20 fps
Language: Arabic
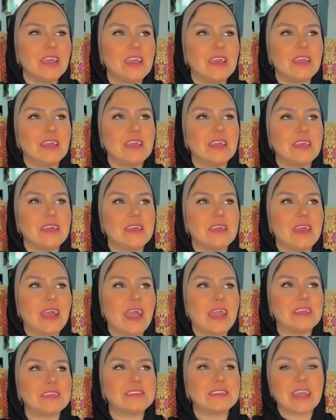آه،
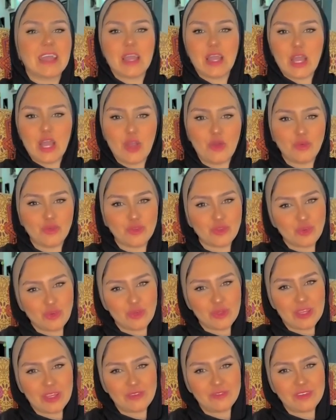عايز تحققه في
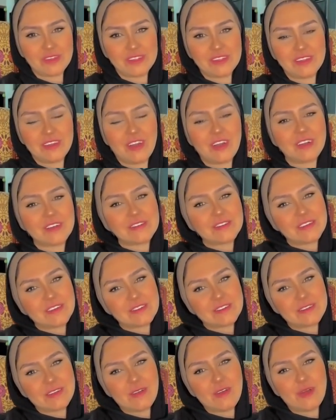شغلك فدي اكتر
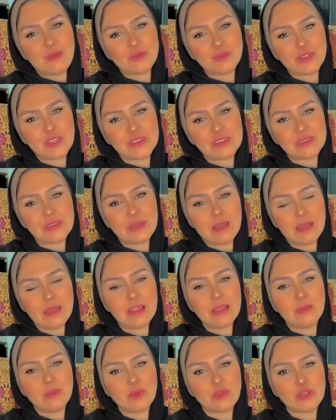طاقه مسيطره
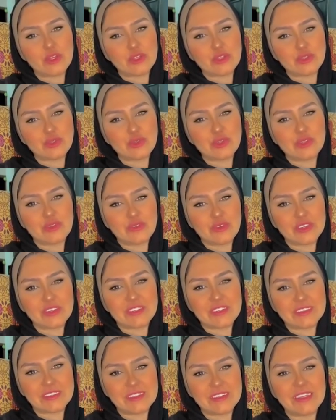على برج الثور
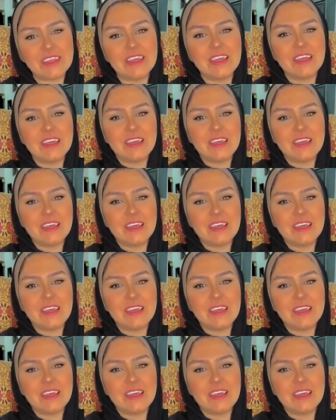الفتره دي